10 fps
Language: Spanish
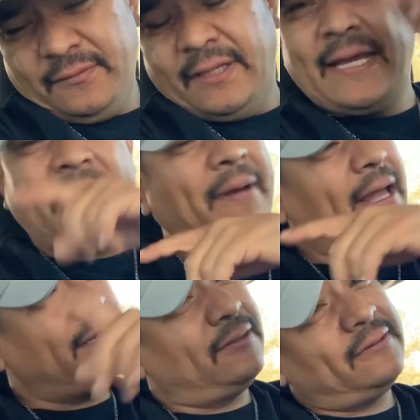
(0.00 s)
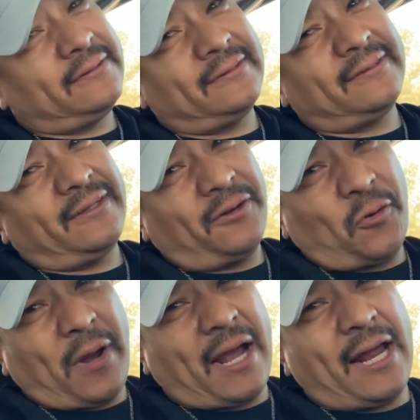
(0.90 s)
Y ahí va.
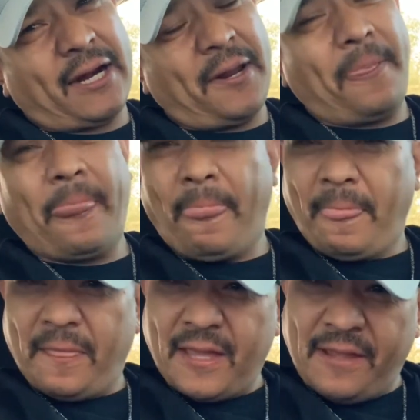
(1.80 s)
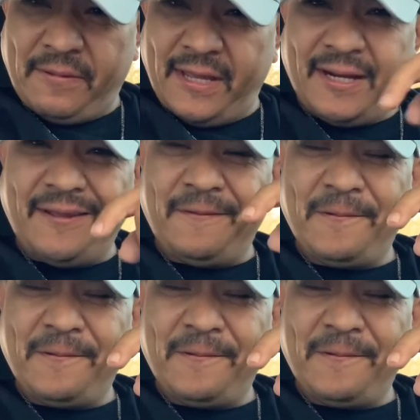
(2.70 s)
Lo agarra y ahí viene.